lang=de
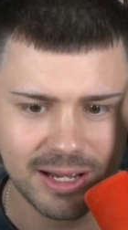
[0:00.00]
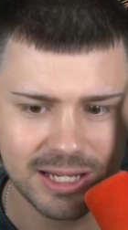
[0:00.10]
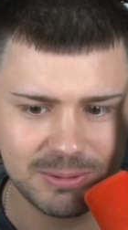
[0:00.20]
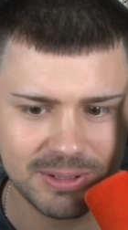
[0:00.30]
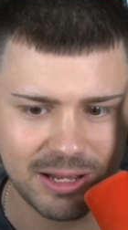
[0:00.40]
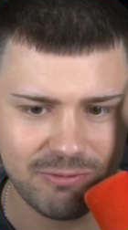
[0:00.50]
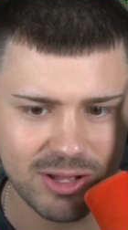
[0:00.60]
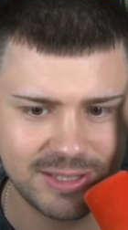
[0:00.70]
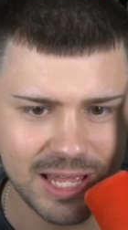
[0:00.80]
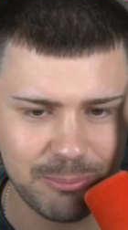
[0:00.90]
Ich bin einfach
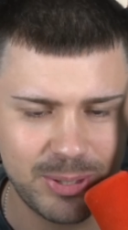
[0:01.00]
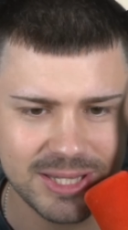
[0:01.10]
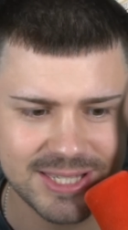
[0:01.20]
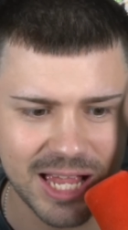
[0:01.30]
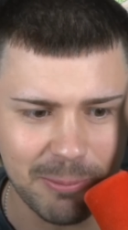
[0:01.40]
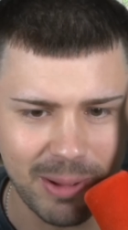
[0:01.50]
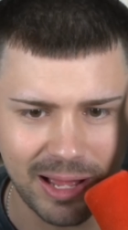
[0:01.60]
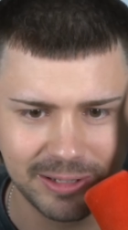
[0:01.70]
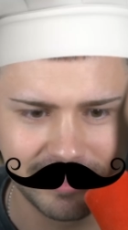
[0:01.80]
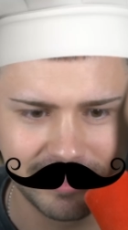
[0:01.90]
der Pizzamann.